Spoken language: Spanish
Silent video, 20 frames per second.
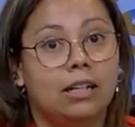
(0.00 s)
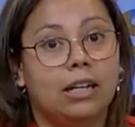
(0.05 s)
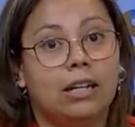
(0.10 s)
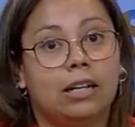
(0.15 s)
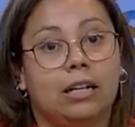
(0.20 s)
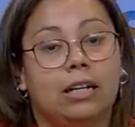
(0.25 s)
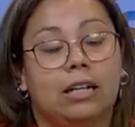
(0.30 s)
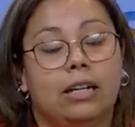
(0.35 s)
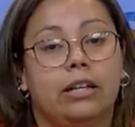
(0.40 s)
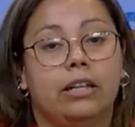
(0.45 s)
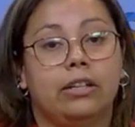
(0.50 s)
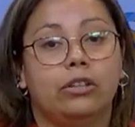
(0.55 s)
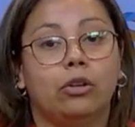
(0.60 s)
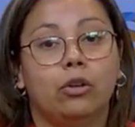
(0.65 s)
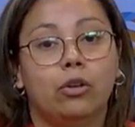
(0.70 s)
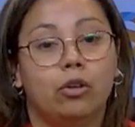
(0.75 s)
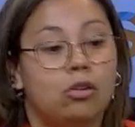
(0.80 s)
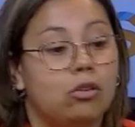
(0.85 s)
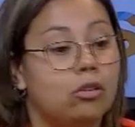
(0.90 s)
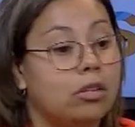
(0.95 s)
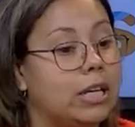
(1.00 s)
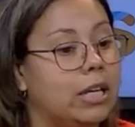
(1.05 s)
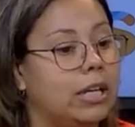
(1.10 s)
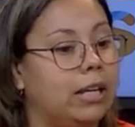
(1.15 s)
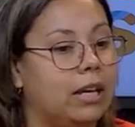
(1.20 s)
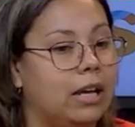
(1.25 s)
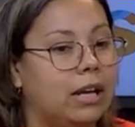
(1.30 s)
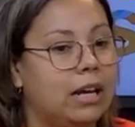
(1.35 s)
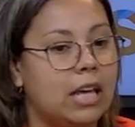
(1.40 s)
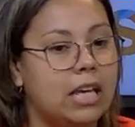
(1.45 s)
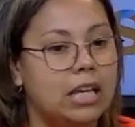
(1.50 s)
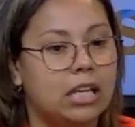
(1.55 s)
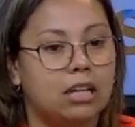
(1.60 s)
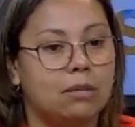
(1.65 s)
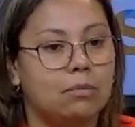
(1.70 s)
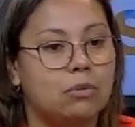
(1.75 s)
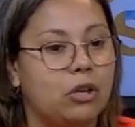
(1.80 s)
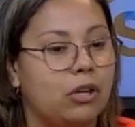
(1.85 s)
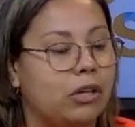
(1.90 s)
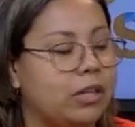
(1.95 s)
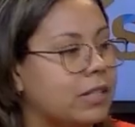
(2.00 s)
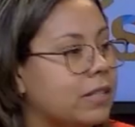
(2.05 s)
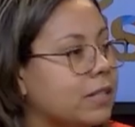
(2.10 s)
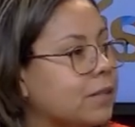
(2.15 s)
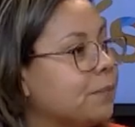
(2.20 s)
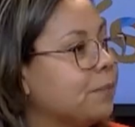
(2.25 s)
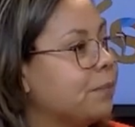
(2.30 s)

La, todo lo que es la, las y, eh,